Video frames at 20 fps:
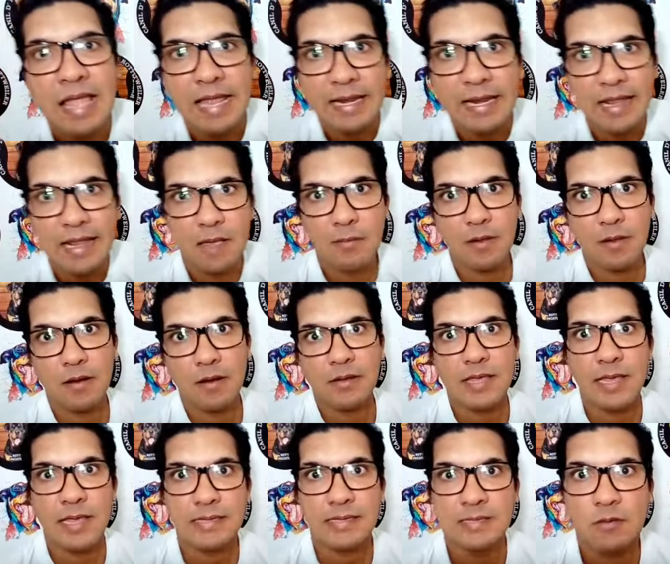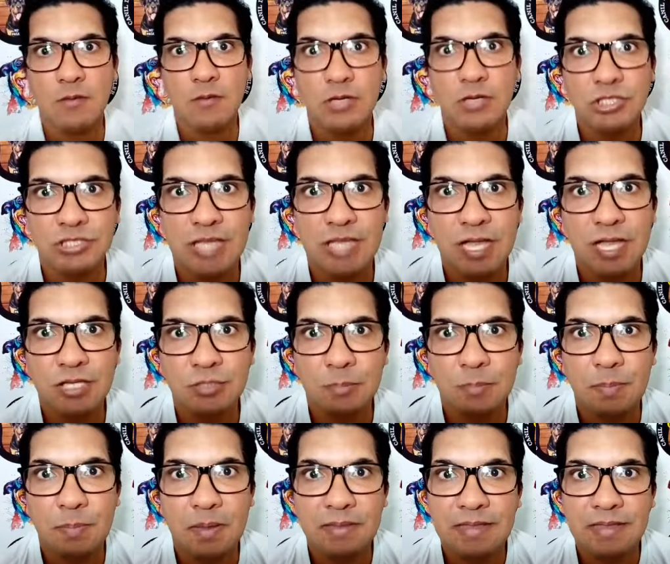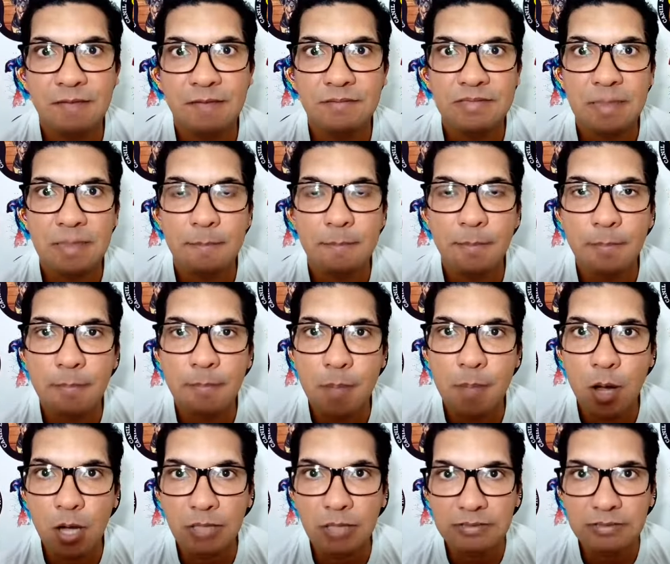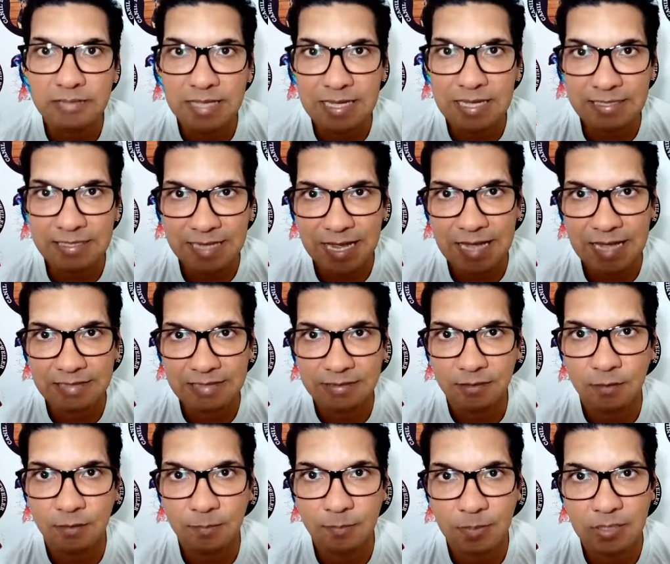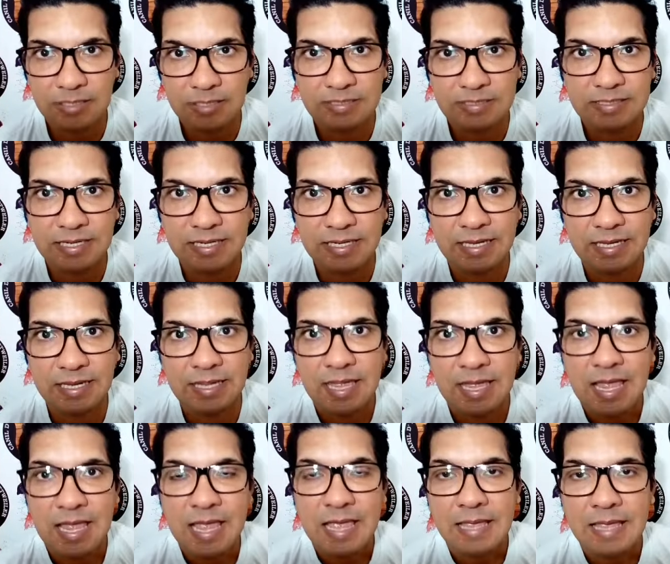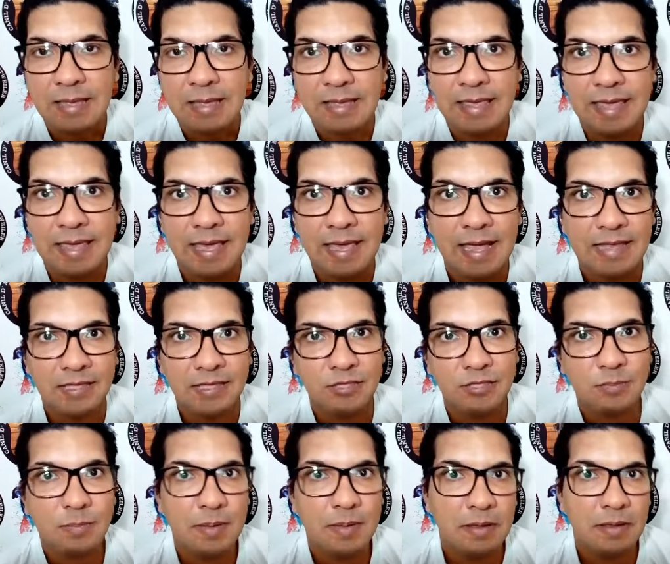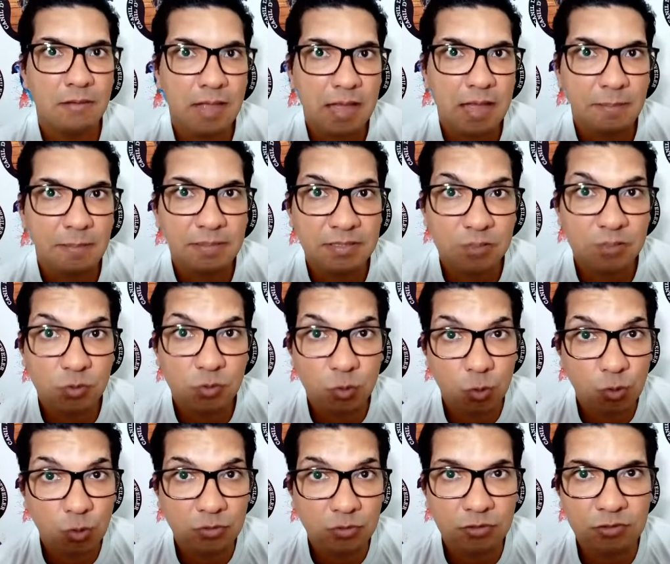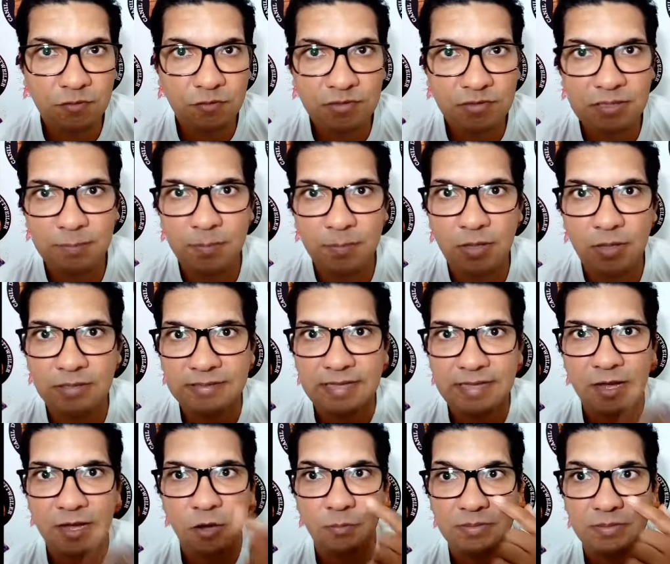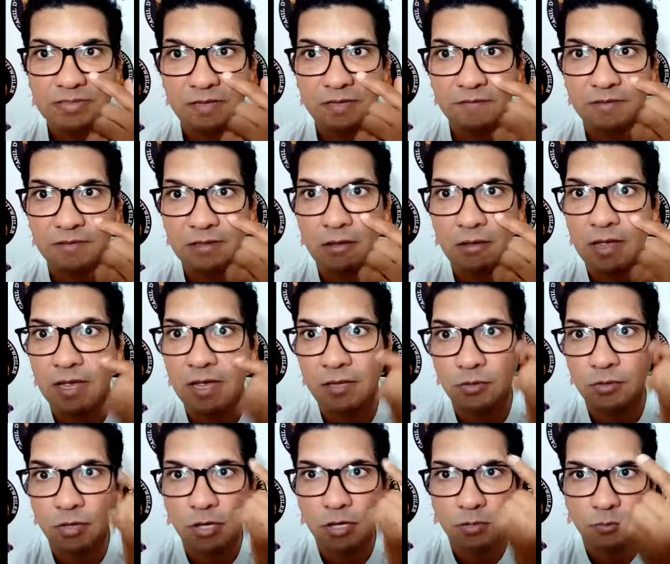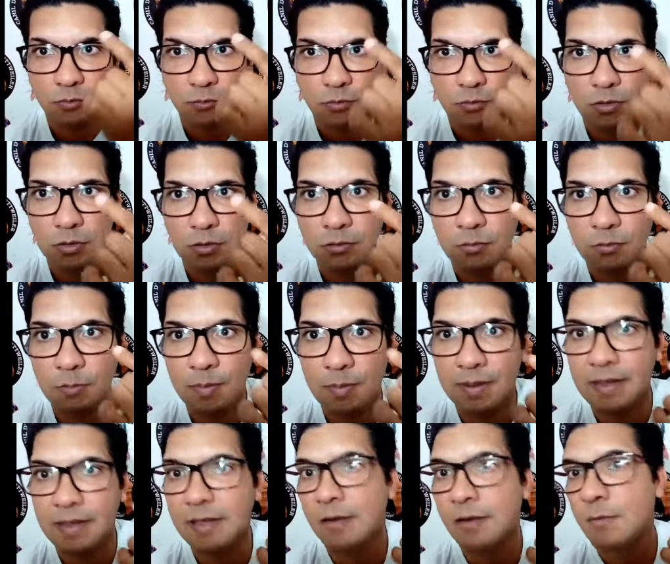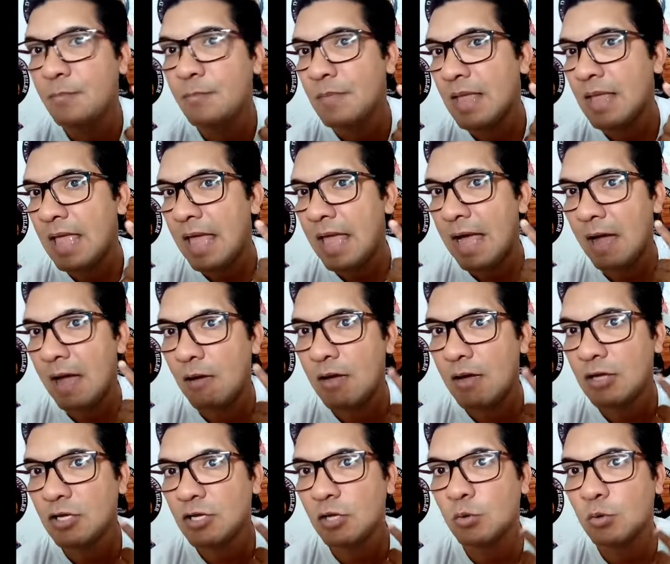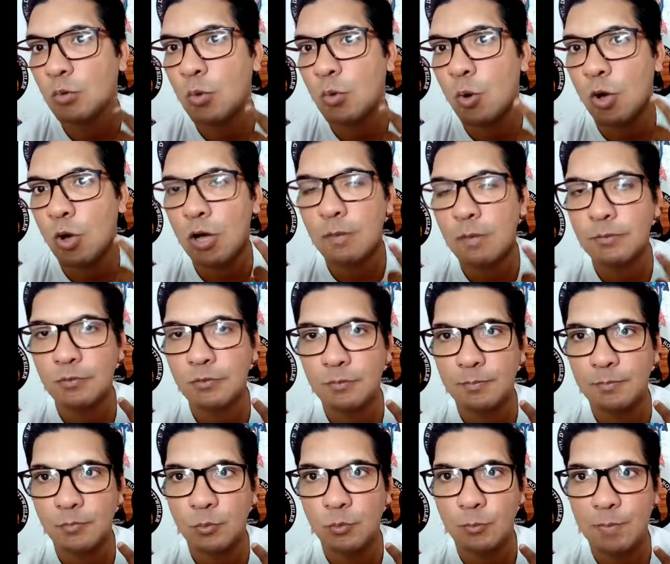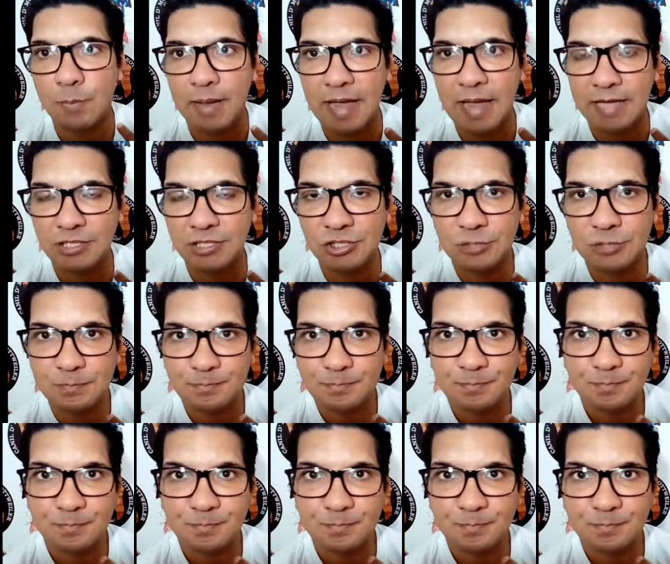Lembrando que essa quantidade de pelo deve ser moderada, não pode ser aquela queda de pelo absurda, onde você pode estar tá observando ao redor do olho do pelo, ao redor do corpo do, do pet,